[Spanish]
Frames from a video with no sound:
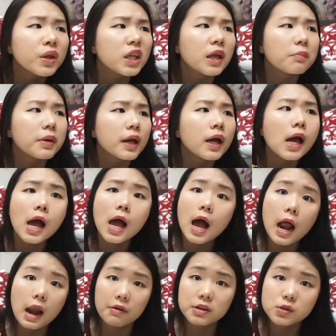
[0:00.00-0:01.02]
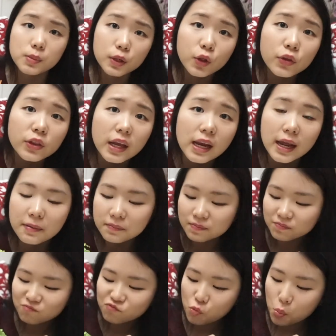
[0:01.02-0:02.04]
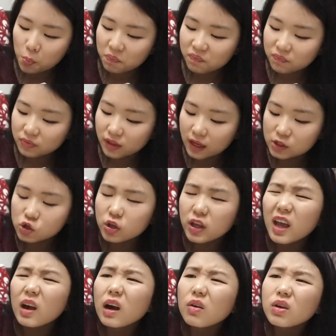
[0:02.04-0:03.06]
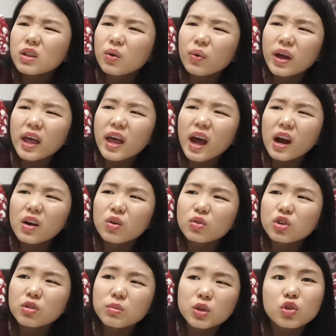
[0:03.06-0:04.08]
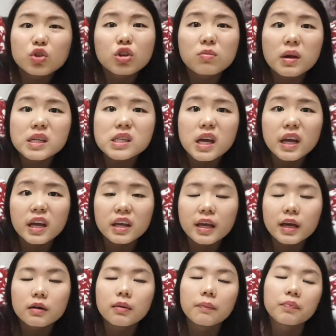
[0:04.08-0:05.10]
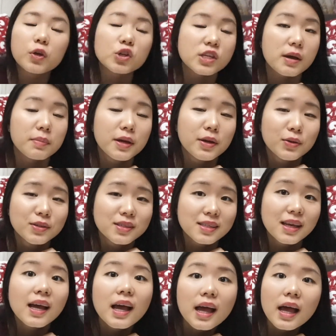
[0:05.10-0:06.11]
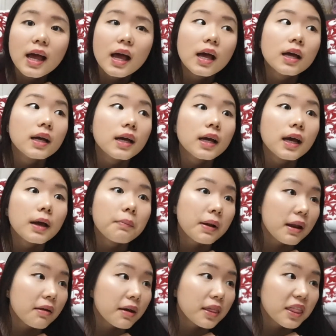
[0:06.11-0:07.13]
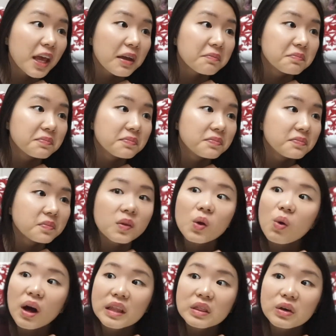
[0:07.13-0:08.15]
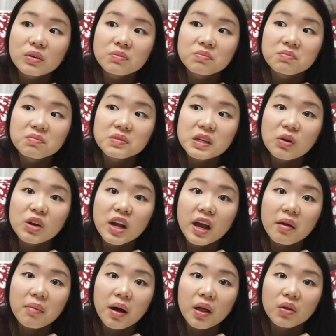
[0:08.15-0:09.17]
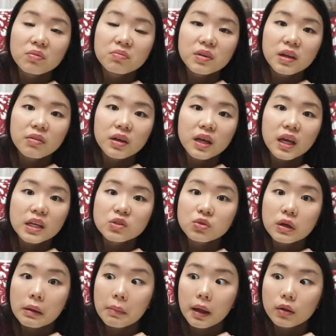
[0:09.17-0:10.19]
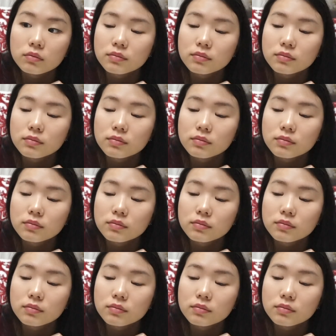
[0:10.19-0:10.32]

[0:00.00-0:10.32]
y también a la vez viendo tele, que yo dije, ah, bueno, voy a dejarlo unos minutos más a que hierva. O sea, amigos, me levanté cuando ya olía quemado y vi eso quemado.